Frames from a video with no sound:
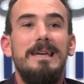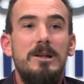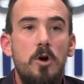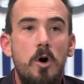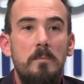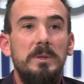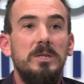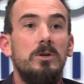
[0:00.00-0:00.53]

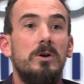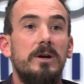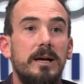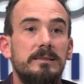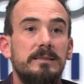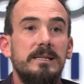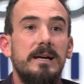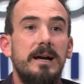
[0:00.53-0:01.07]
kilómetros
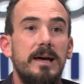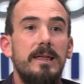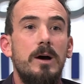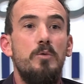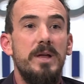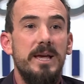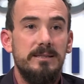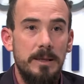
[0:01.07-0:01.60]
que hacen
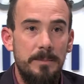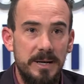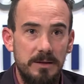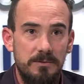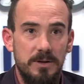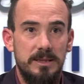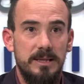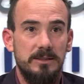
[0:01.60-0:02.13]
cada una de esas
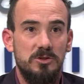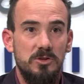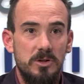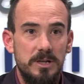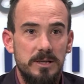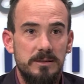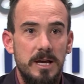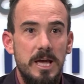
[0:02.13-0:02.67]

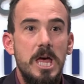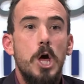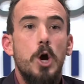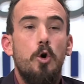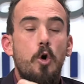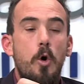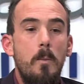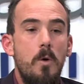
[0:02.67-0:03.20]
manifestaciones,
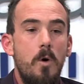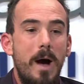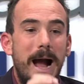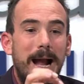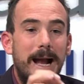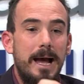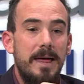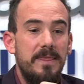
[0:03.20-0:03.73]
como
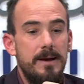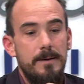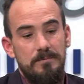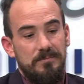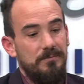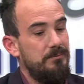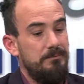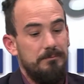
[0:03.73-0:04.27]
a
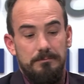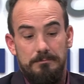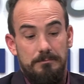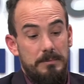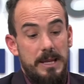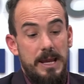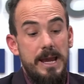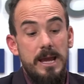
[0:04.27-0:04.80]
cada
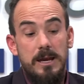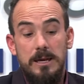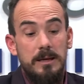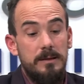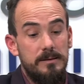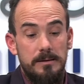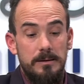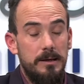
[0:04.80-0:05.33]

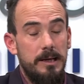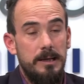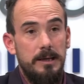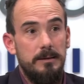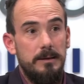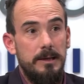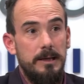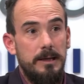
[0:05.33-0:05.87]
X
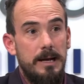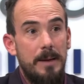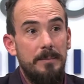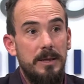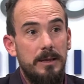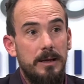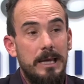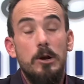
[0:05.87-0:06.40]
eh,
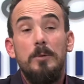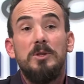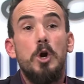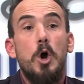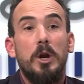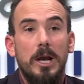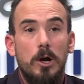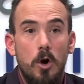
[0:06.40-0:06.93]
eh, de
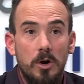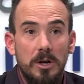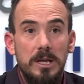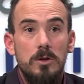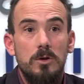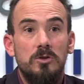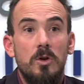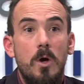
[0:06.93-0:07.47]
kilómetros
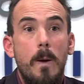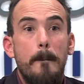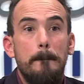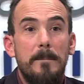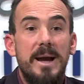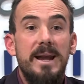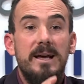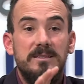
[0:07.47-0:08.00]
recorridos
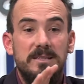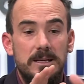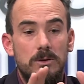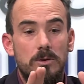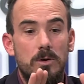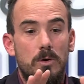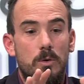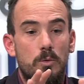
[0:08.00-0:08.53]
van
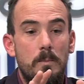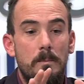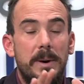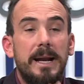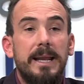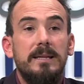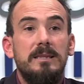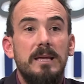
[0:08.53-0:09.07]
haciendo un
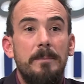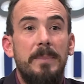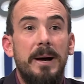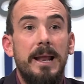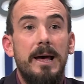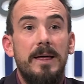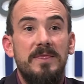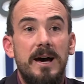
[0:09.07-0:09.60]
parate
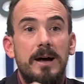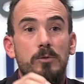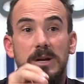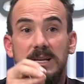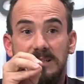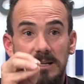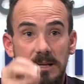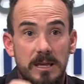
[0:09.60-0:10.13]
para dar
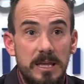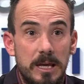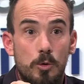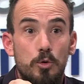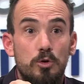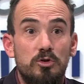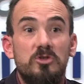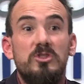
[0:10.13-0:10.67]
una serie de
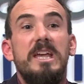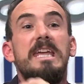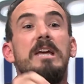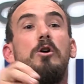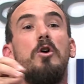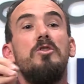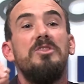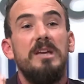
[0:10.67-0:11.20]
discursos
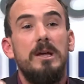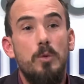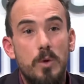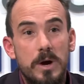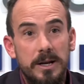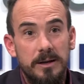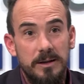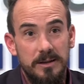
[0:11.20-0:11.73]
y
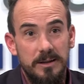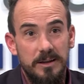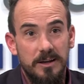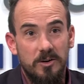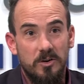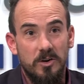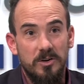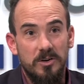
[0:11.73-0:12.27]
continuar
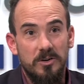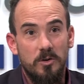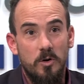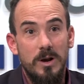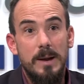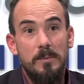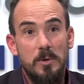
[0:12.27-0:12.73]
con, con